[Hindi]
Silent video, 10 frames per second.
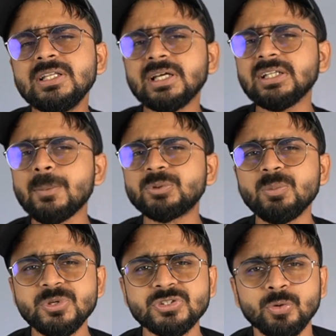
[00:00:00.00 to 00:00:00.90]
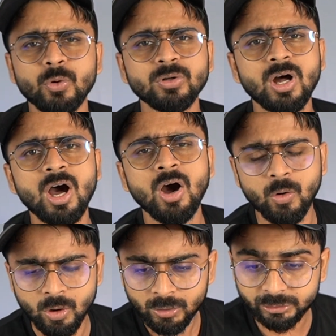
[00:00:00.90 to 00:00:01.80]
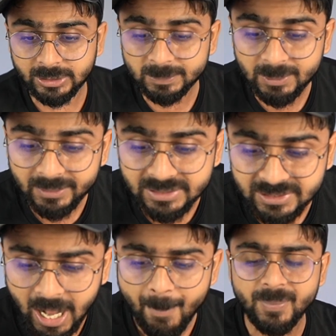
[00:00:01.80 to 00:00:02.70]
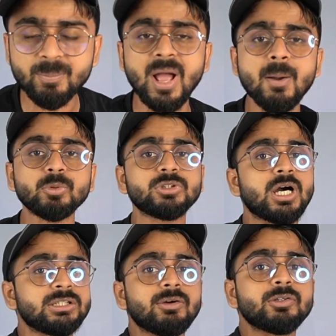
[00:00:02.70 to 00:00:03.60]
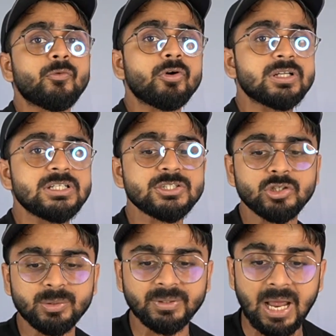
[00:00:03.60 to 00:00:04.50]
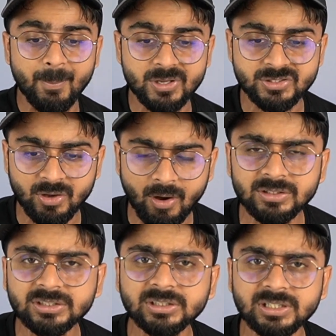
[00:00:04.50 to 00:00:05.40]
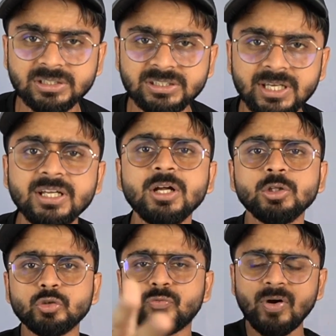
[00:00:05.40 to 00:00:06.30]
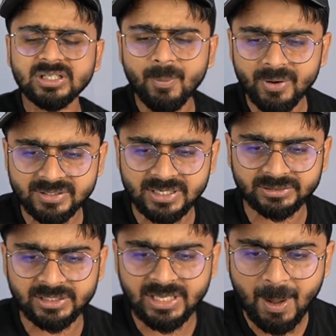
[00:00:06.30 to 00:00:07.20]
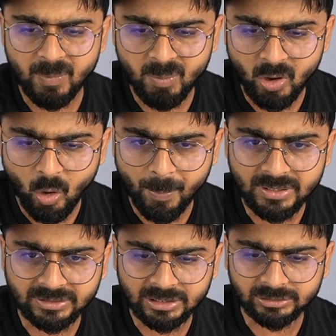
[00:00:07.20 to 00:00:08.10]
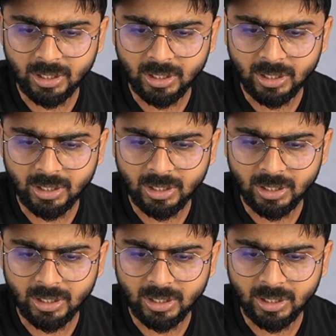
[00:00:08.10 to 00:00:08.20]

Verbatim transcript: लेकिन आपसे मिस हो रहा हो तो सबसे पहले यहाँ पे मैं आपको दिखाने वाला हूँ वो रील्स जो कि मैंने अमेजोन से खरीदी है तो फटाफट देखते हैं यहाँ पे मैं ओपन करता